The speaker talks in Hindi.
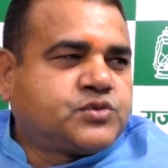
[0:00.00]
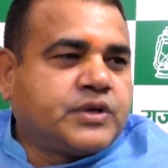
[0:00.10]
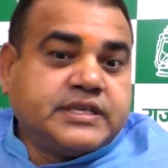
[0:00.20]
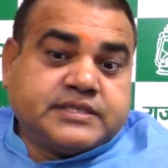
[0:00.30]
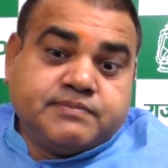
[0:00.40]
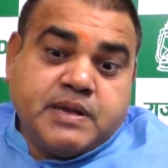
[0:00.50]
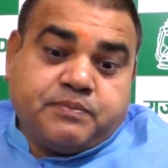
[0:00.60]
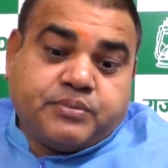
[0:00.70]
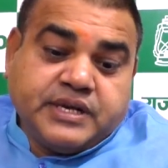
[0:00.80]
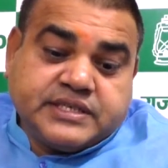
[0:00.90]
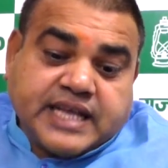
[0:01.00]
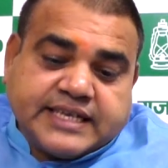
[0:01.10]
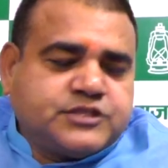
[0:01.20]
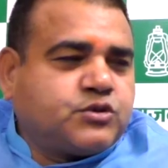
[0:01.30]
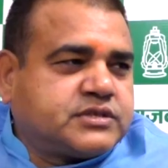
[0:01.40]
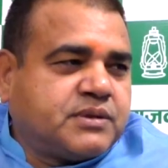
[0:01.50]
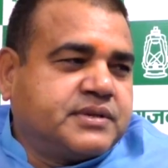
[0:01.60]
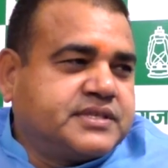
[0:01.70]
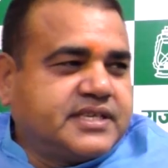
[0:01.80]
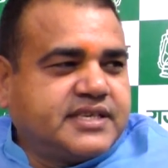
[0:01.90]
तो इसमें पूरी साजिश को
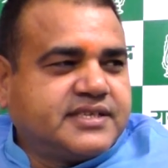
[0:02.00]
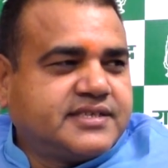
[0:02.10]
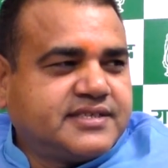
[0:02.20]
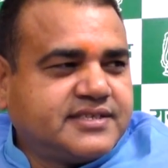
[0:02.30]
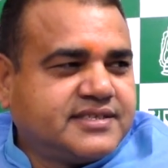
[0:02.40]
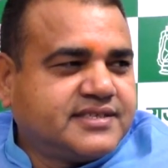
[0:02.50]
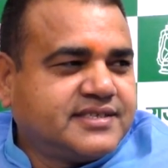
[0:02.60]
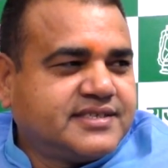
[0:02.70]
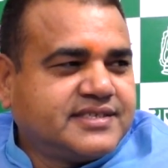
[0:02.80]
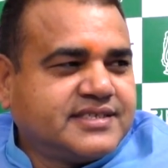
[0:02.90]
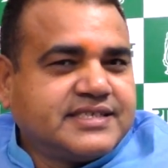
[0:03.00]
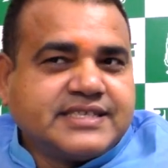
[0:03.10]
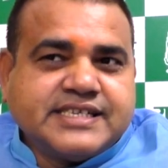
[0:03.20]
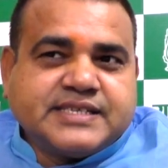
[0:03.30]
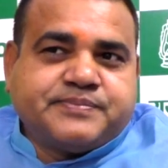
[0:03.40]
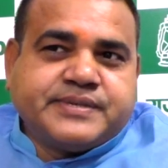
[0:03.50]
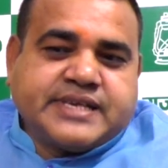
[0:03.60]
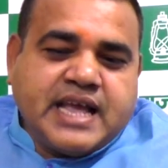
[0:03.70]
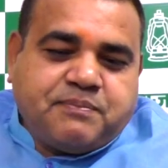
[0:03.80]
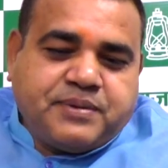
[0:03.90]
समझिए किसके